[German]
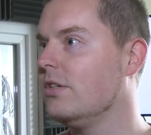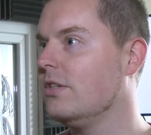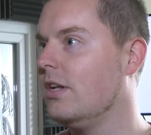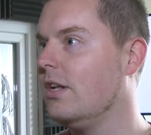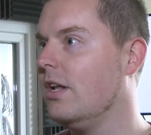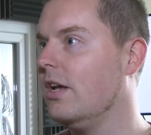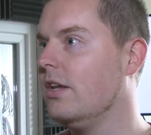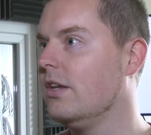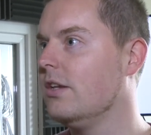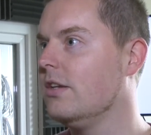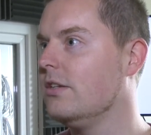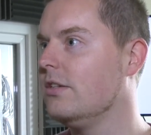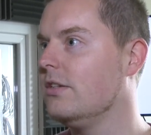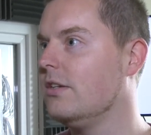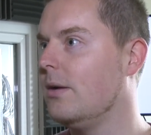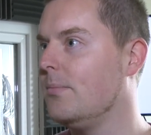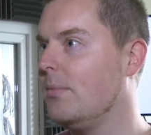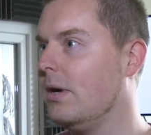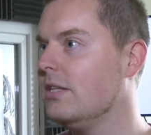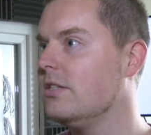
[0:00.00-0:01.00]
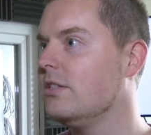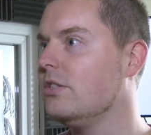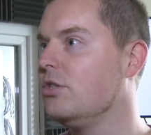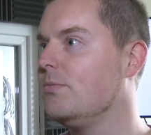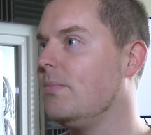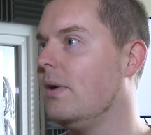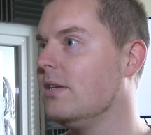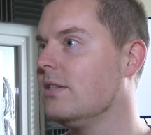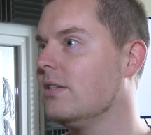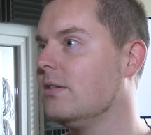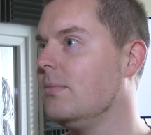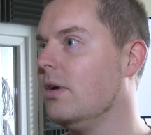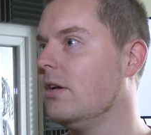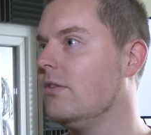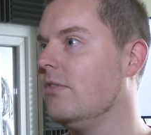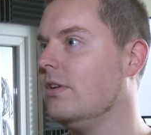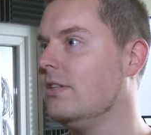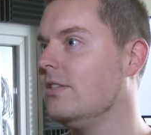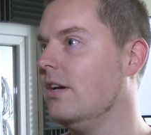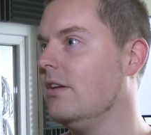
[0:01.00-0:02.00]
das hat eigentlich am meisten Spaß
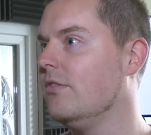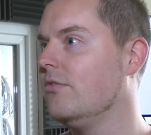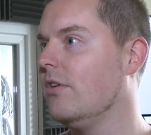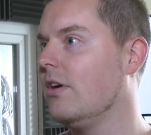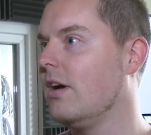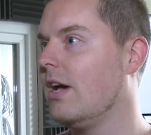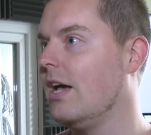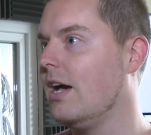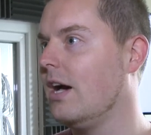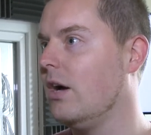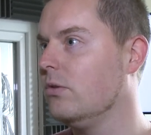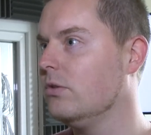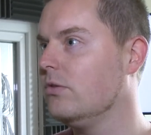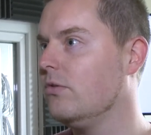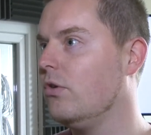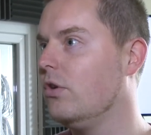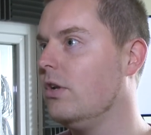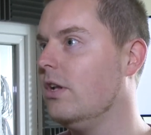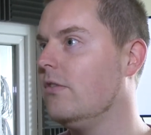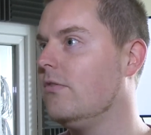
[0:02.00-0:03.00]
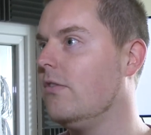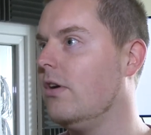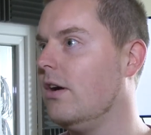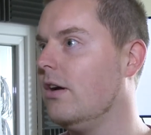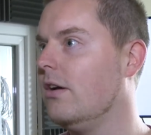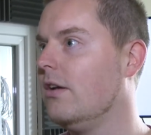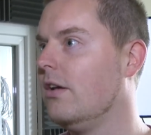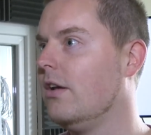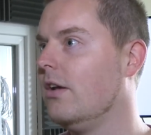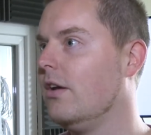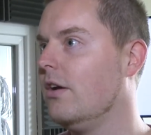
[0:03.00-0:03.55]
gemacht, weil es einfach herausfordernd war